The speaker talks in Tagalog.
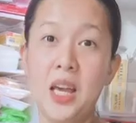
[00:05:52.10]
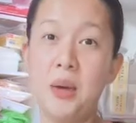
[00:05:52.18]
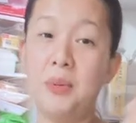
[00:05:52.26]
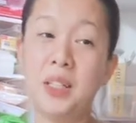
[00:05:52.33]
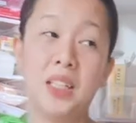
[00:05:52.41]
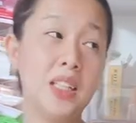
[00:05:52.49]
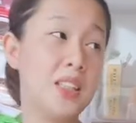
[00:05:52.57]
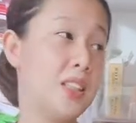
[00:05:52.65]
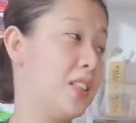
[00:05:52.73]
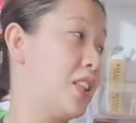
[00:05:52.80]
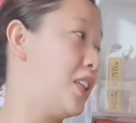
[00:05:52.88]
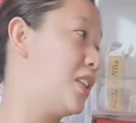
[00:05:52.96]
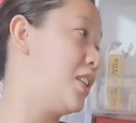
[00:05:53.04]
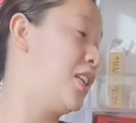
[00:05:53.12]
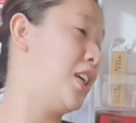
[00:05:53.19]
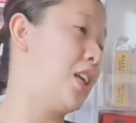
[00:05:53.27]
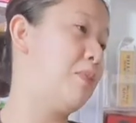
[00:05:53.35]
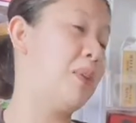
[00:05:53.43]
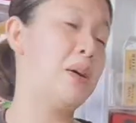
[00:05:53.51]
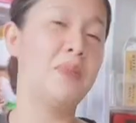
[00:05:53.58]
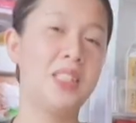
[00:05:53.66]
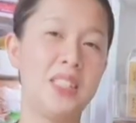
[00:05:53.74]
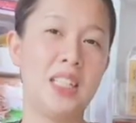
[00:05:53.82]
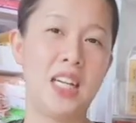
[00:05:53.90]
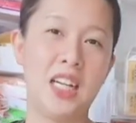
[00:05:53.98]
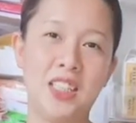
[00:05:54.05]
pag hindi natin siya isinara, baka
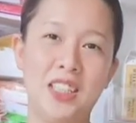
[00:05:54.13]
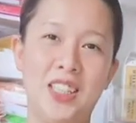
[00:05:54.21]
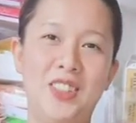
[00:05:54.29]
masira siya.